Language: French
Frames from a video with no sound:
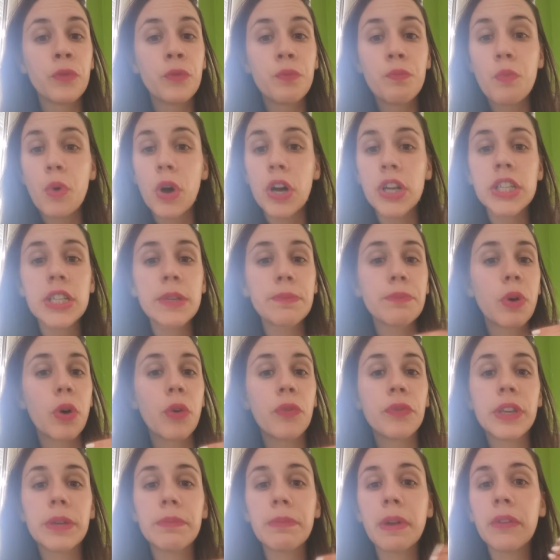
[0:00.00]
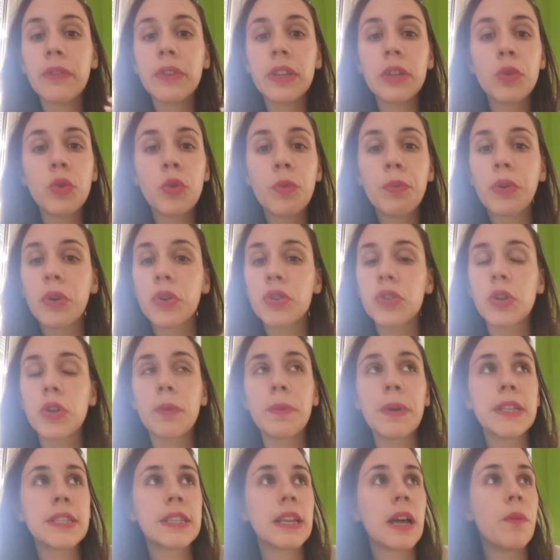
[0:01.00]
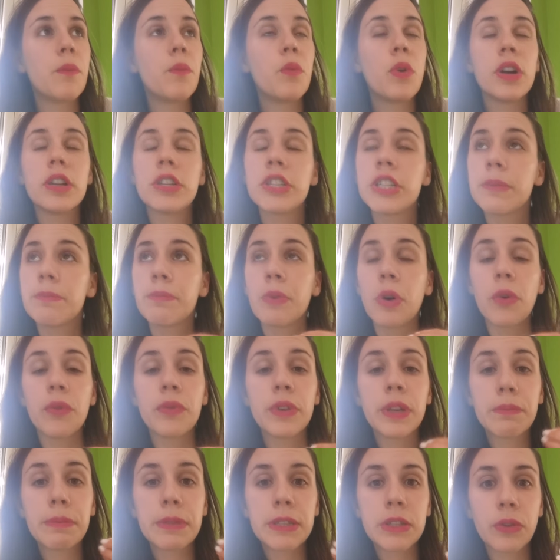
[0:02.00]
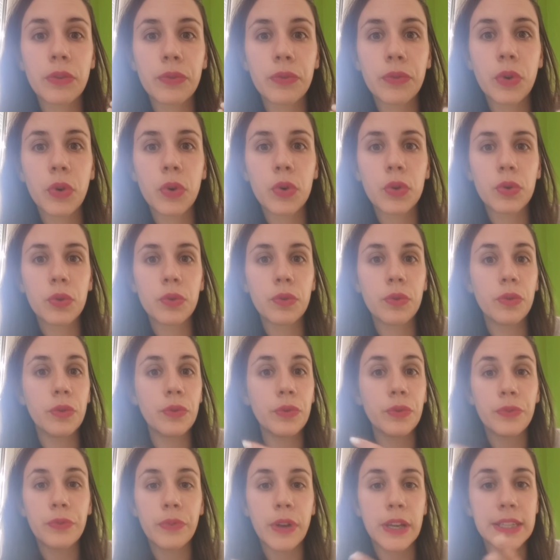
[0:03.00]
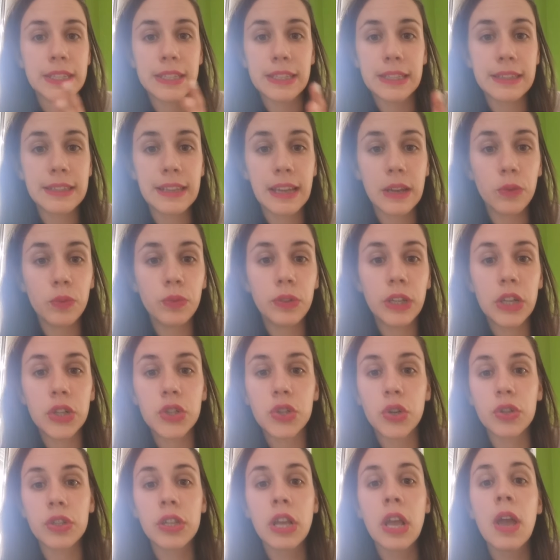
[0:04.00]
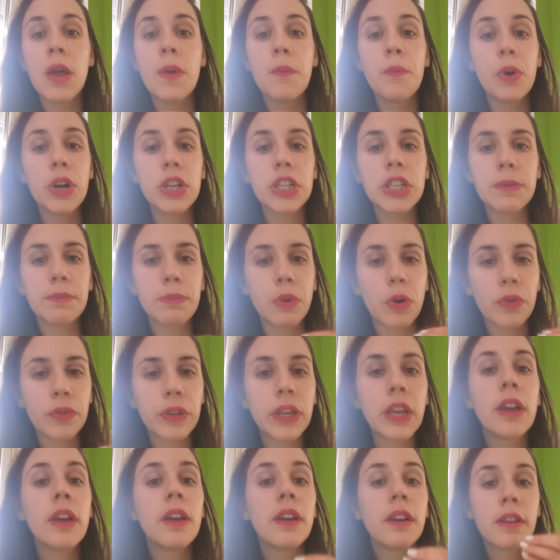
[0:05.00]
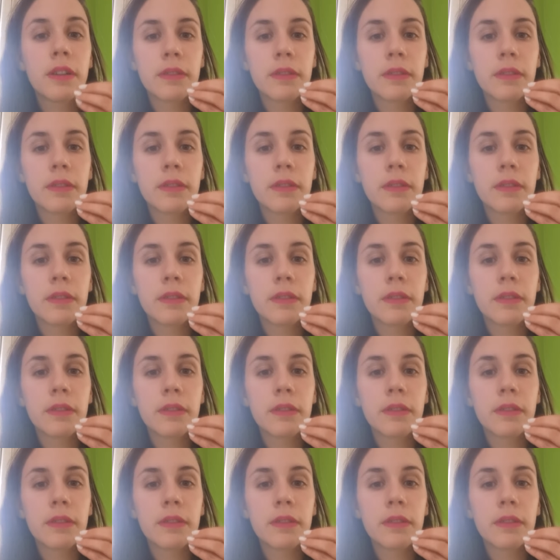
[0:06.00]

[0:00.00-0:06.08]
Moi, j'ai pas envie que ma vie de couple ressemble à ça. Moi, j'ai pas envie que mes enfants euh, fassent telle ou telle chose. Moi, j'ai pas envie.